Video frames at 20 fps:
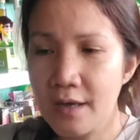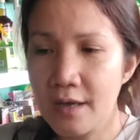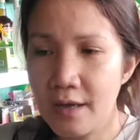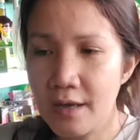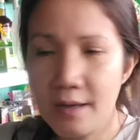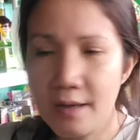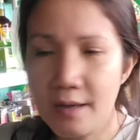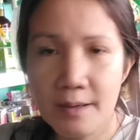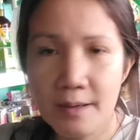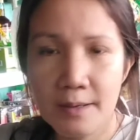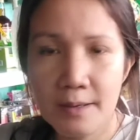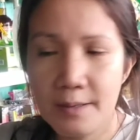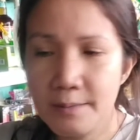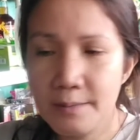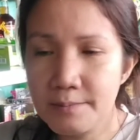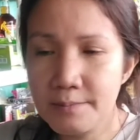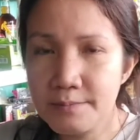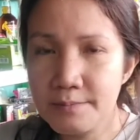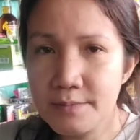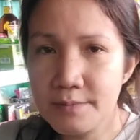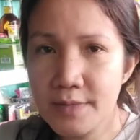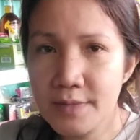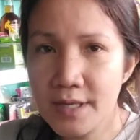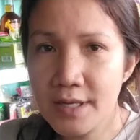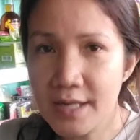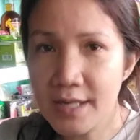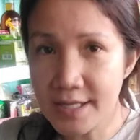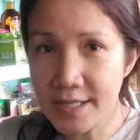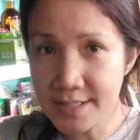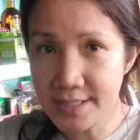um,
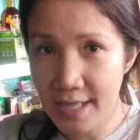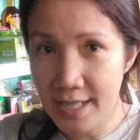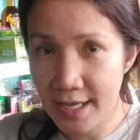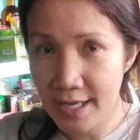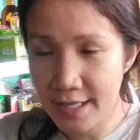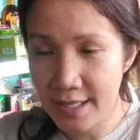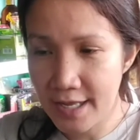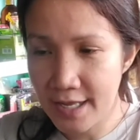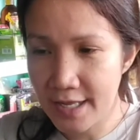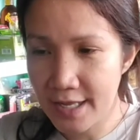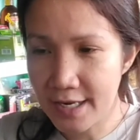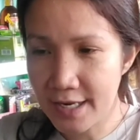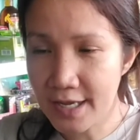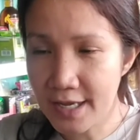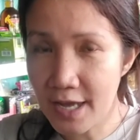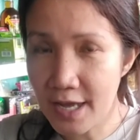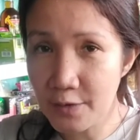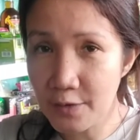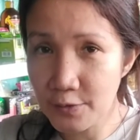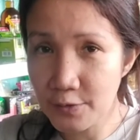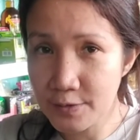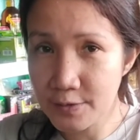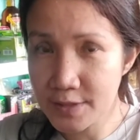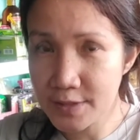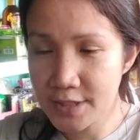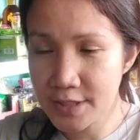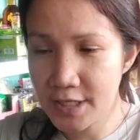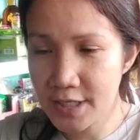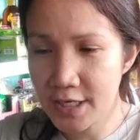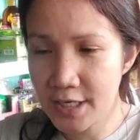Lazada. Regalo ko to
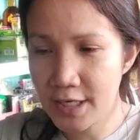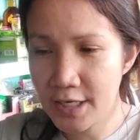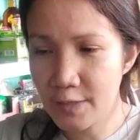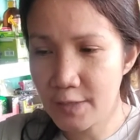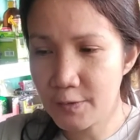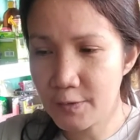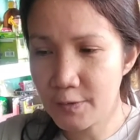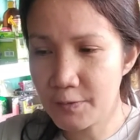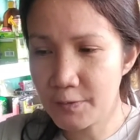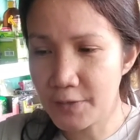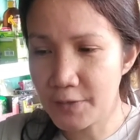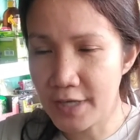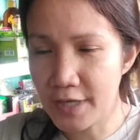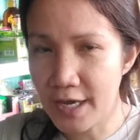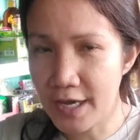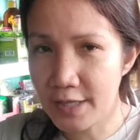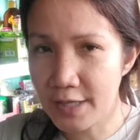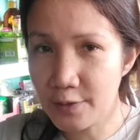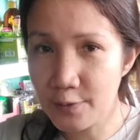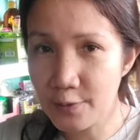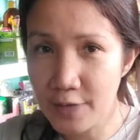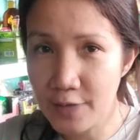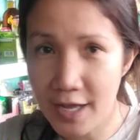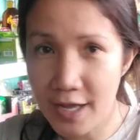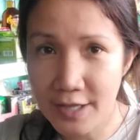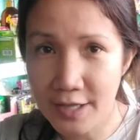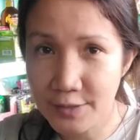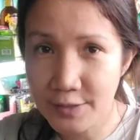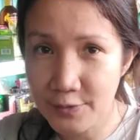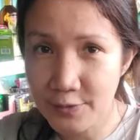sa sarili ko eh. At
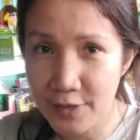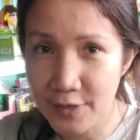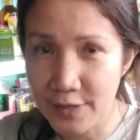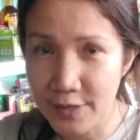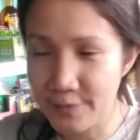hulaan ko.